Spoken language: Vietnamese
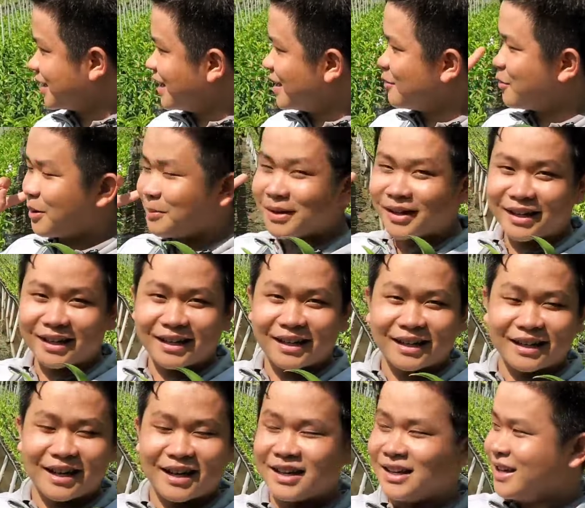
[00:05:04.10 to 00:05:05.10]
đi qua bên
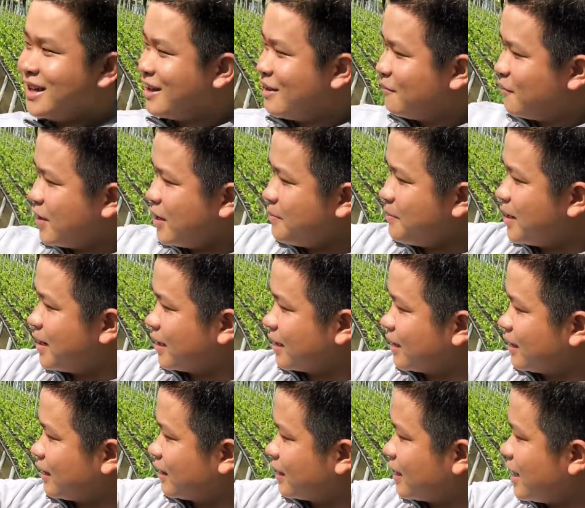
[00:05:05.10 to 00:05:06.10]
ờ, phía
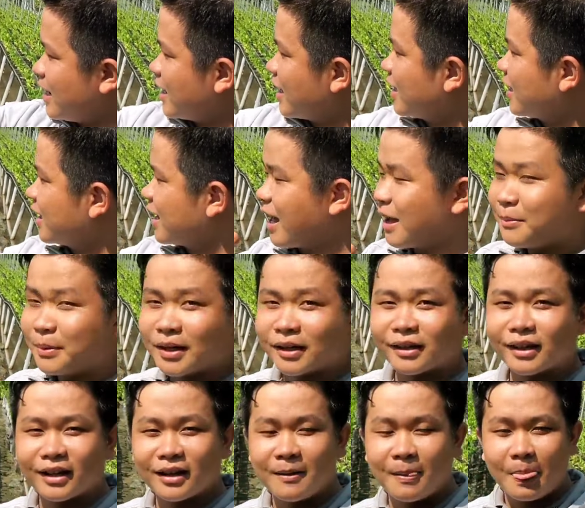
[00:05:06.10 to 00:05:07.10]
bên kia để mình
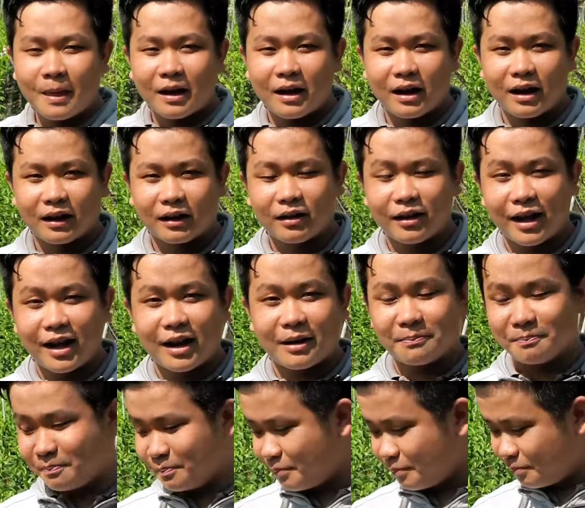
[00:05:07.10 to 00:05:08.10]
à, có thể là
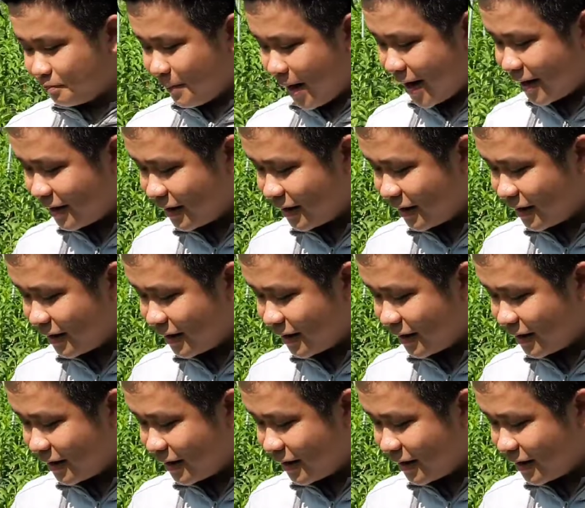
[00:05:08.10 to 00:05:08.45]
bán